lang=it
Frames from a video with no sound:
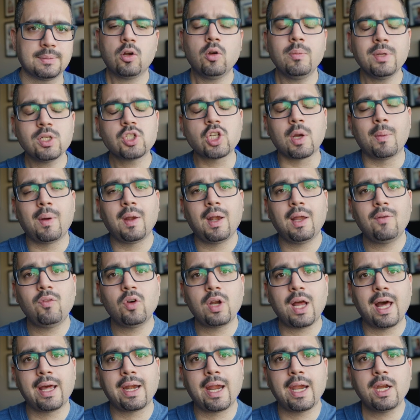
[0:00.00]
Cominciamo a
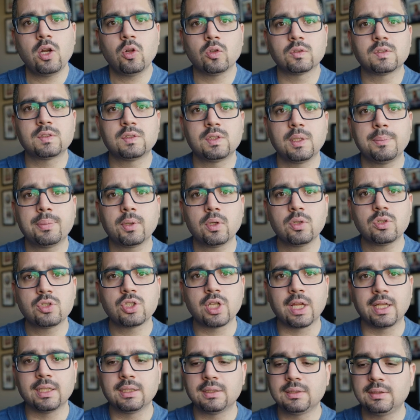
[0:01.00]
lavorare ai nostri
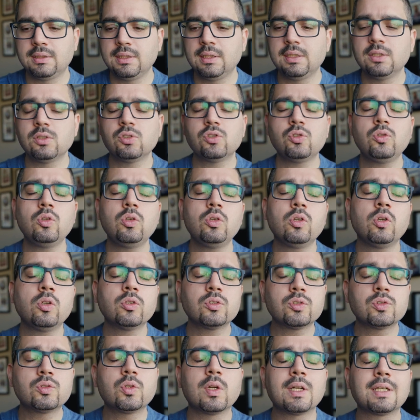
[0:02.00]
progetti sul
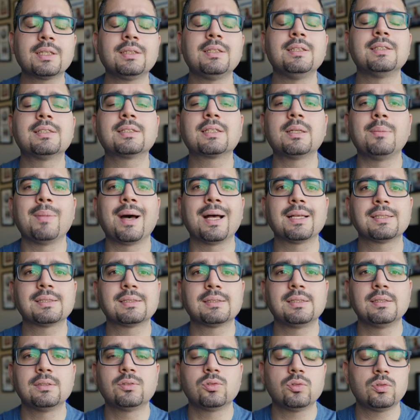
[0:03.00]
nostro hard disk
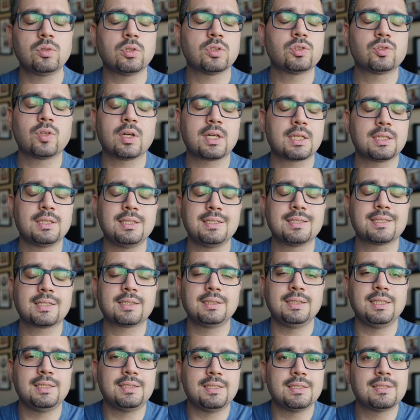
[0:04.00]
master, sul nostro hard
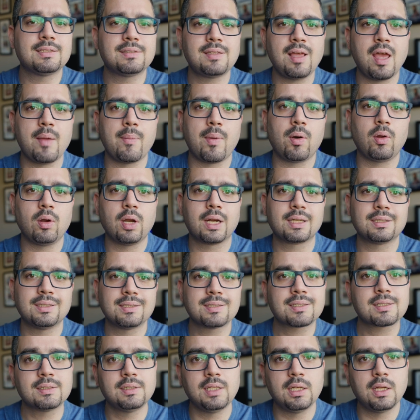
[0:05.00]
disk di sistema o l'hard
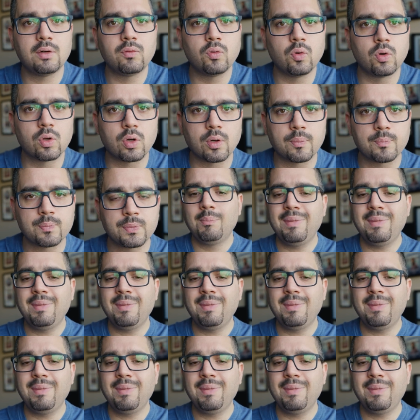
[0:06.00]
disk di lavoro.